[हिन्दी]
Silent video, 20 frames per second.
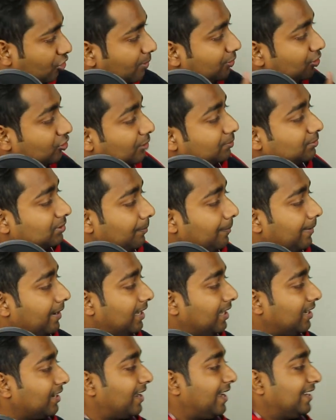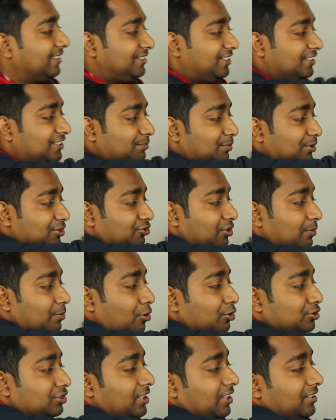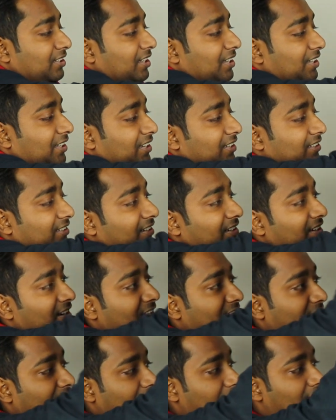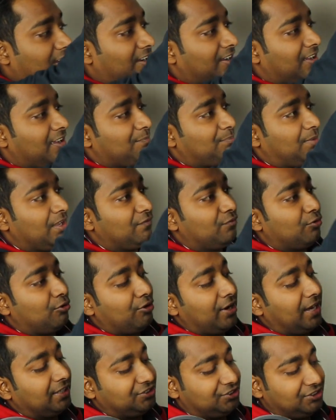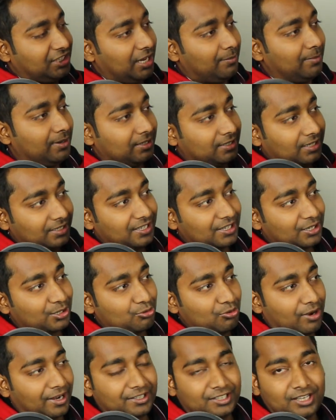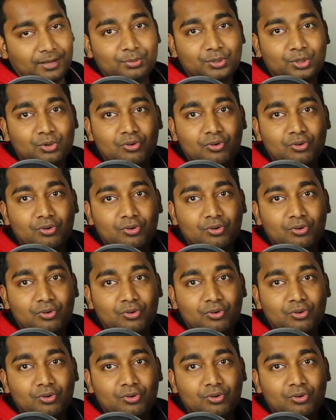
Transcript: तो भाई जो सबसे पहला गैजेट इस मिस्ट्री बॉक्स के अंदर निकल कर के आता है ना भाई वो है जे का ये क्वांटम